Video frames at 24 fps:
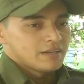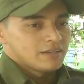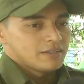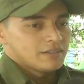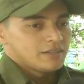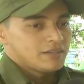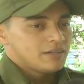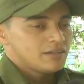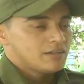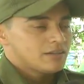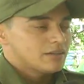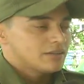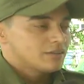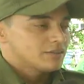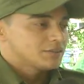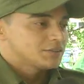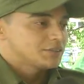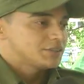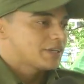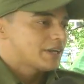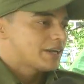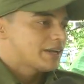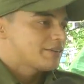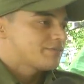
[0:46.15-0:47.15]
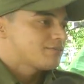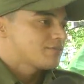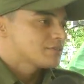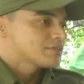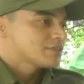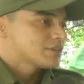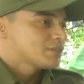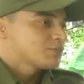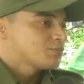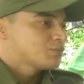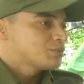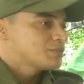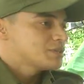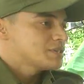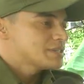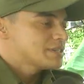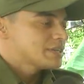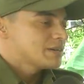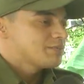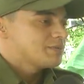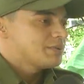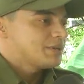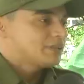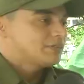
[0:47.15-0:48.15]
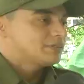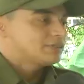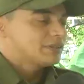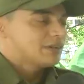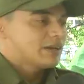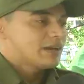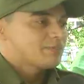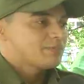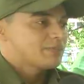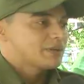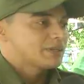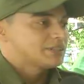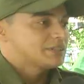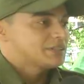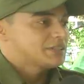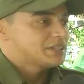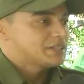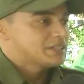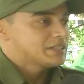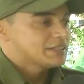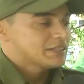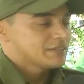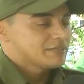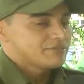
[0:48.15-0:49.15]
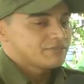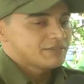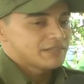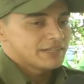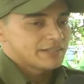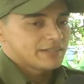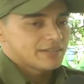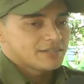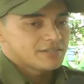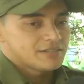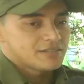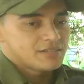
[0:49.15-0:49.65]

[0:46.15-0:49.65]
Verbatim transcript: E já reforçando o policiamento a partir de quinta-feira, né?